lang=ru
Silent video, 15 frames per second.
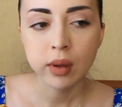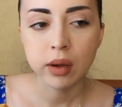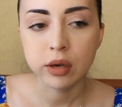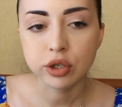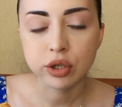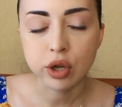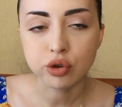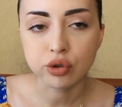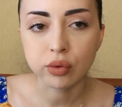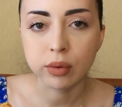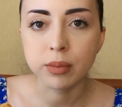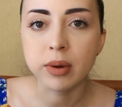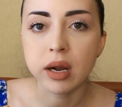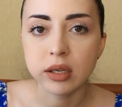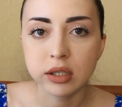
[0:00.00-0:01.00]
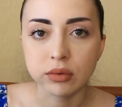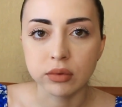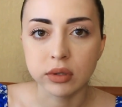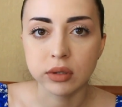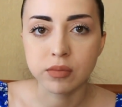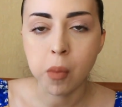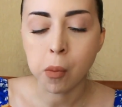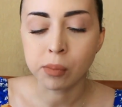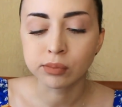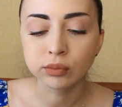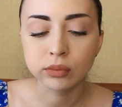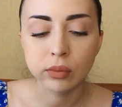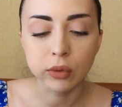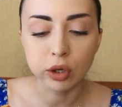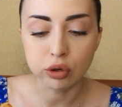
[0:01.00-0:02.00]
Я считаю, что выбрасывать
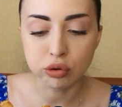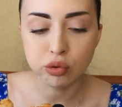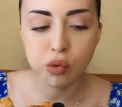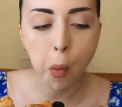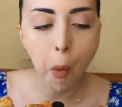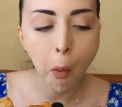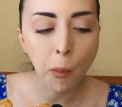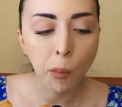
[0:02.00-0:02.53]
еду